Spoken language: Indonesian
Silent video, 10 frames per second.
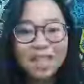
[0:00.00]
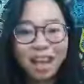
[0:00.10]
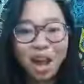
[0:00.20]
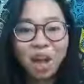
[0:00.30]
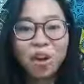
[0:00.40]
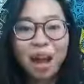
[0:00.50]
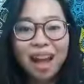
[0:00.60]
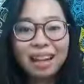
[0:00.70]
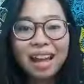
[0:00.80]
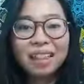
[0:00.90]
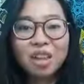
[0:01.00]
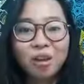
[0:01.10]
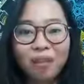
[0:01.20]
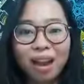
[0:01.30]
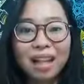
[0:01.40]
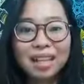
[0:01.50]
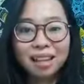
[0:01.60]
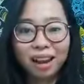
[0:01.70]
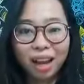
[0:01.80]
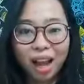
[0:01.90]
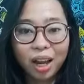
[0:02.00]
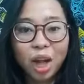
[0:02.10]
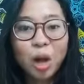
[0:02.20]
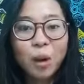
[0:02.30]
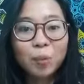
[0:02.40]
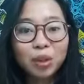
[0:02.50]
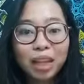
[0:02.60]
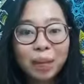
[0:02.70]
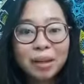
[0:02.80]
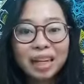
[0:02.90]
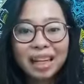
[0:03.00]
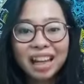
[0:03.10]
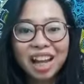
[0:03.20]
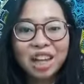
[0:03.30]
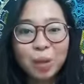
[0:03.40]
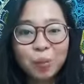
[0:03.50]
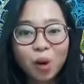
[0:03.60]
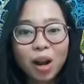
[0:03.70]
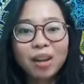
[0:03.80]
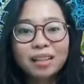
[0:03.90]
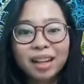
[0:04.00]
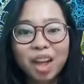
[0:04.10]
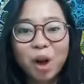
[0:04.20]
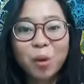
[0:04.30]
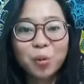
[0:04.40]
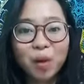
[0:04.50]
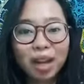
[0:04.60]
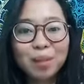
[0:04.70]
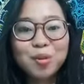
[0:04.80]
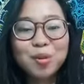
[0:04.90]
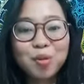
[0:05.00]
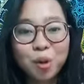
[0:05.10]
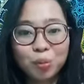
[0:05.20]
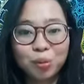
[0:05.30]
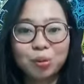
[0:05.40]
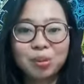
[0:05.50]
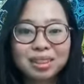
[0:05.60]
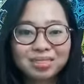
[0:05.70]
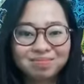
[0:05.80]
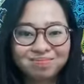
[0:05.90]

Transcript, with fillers: Saya Yohana Tiofela Siregar, Putri Pendidikan Kepulauan Riau 2020.